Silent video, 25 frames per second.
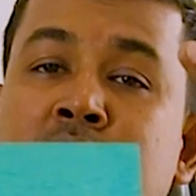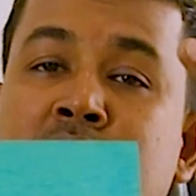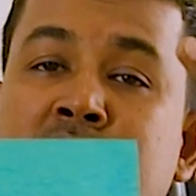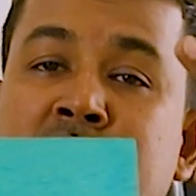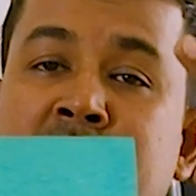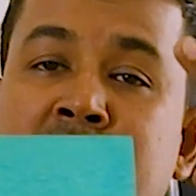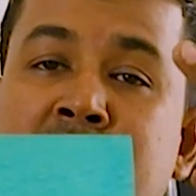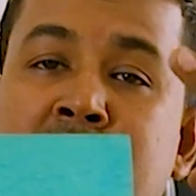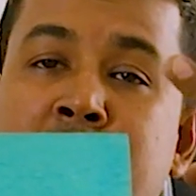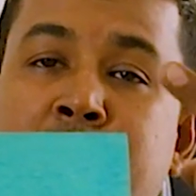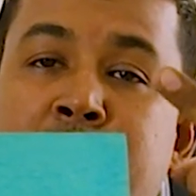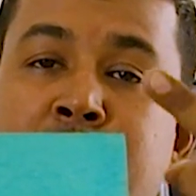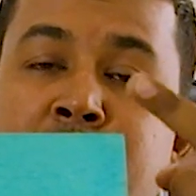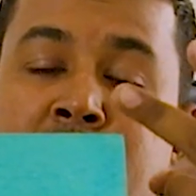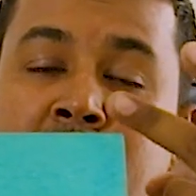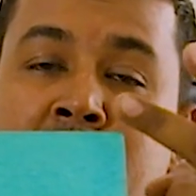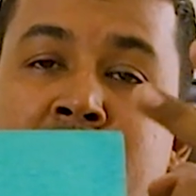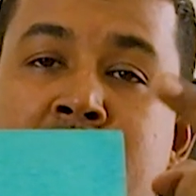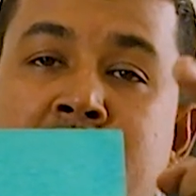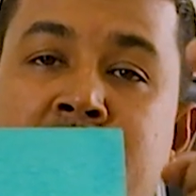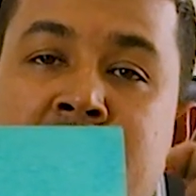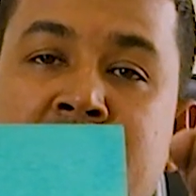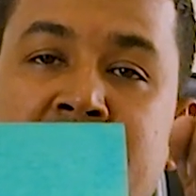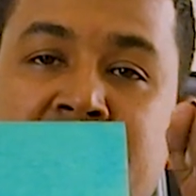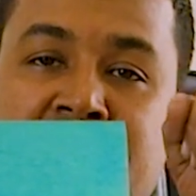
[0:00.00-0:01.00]
হচ্ছে আপনার
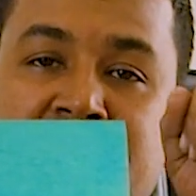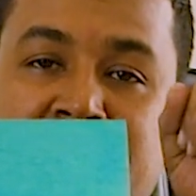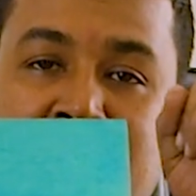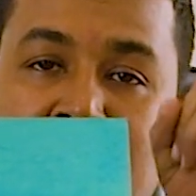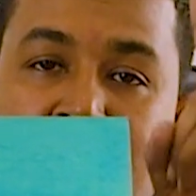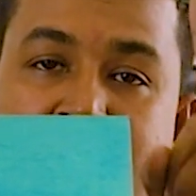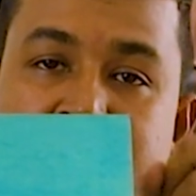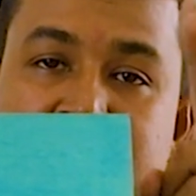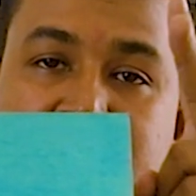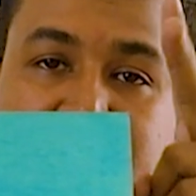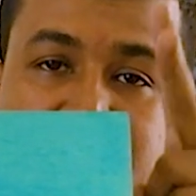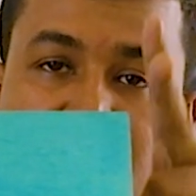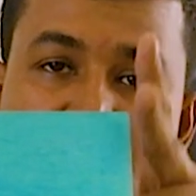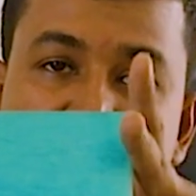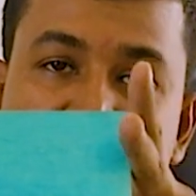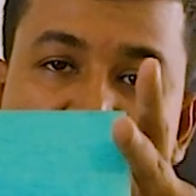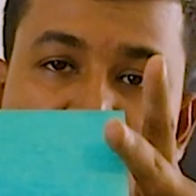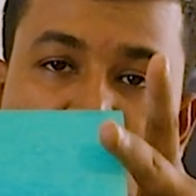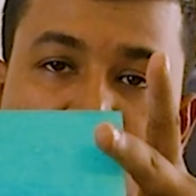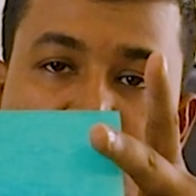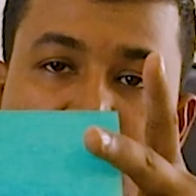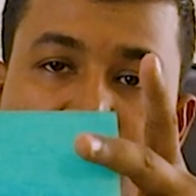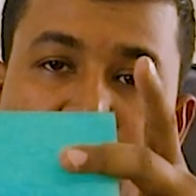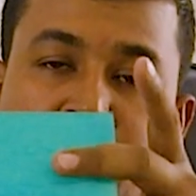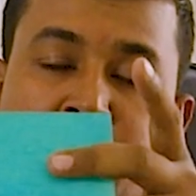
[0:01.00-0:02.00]
সাড়ে
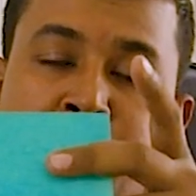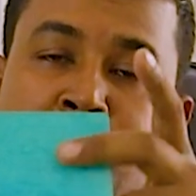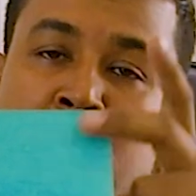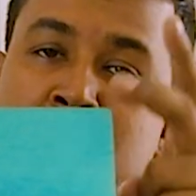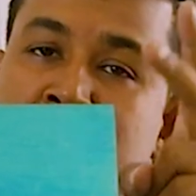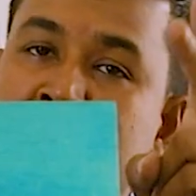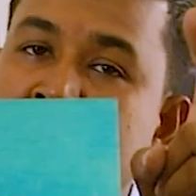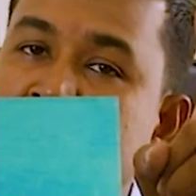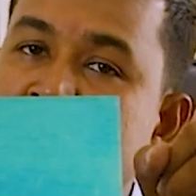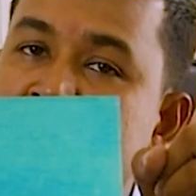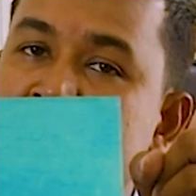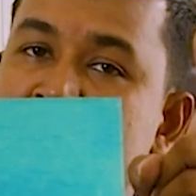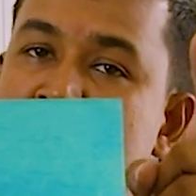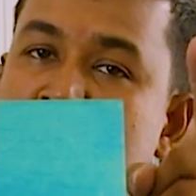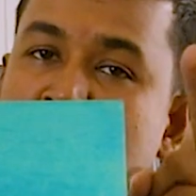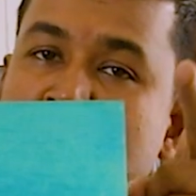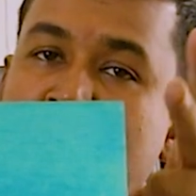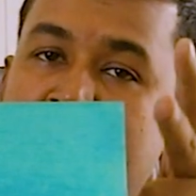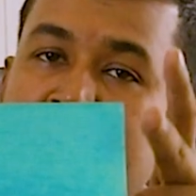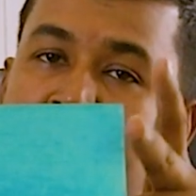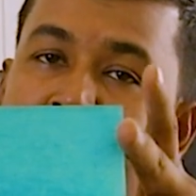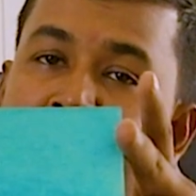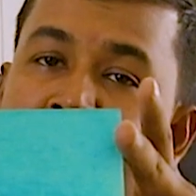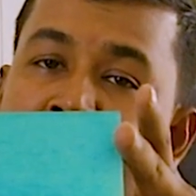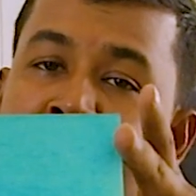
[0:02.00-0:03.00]
চারশো টাকা প্রতি স্কোয়ার